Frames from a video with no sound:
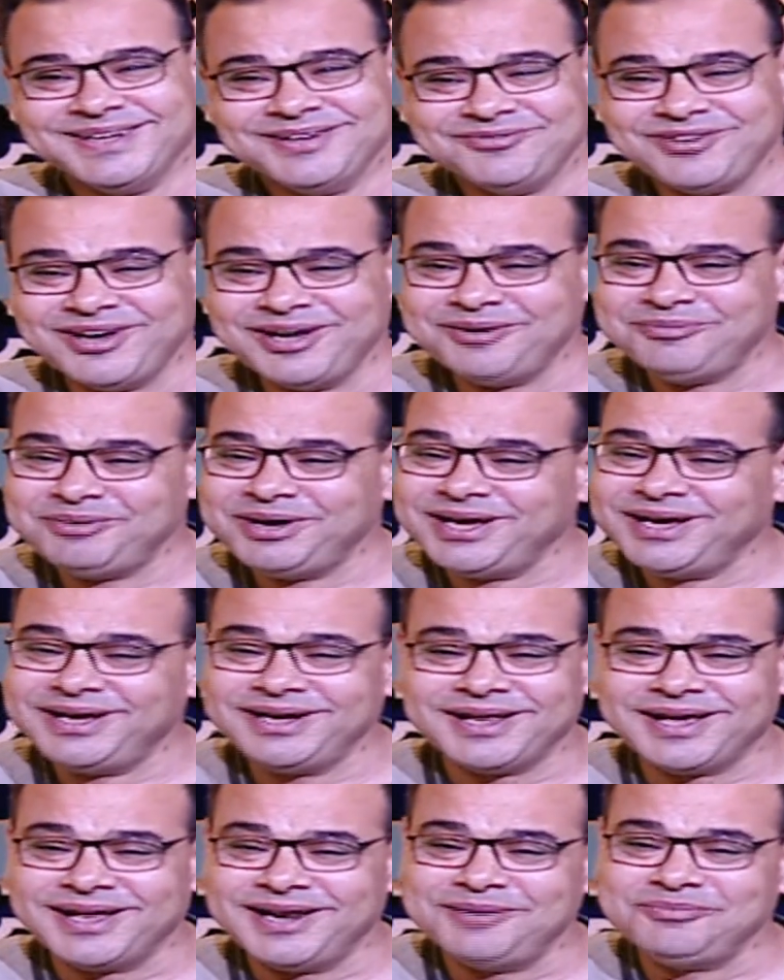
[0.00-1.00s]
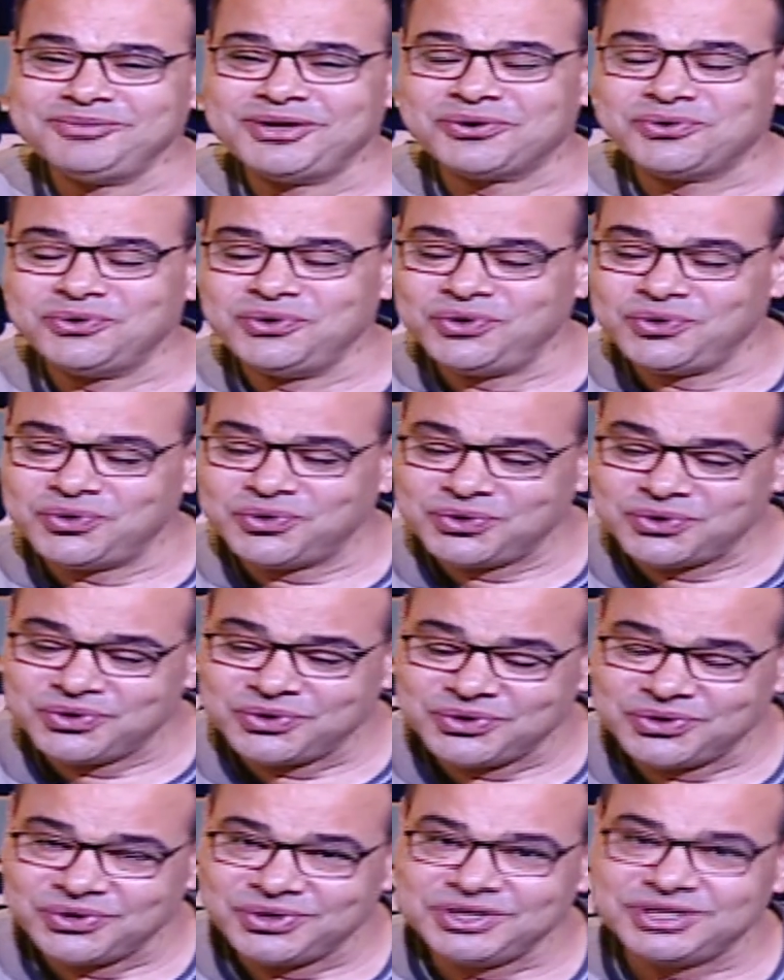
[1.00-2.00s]
فما الكلام ده
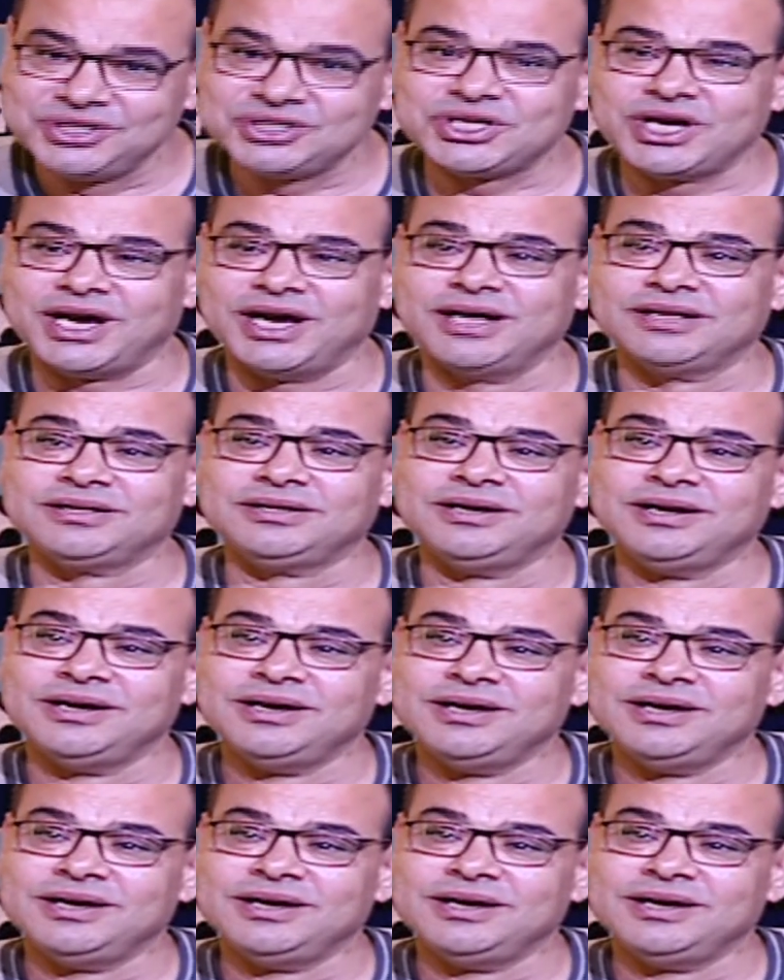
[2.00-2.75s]
كله لا لا مش على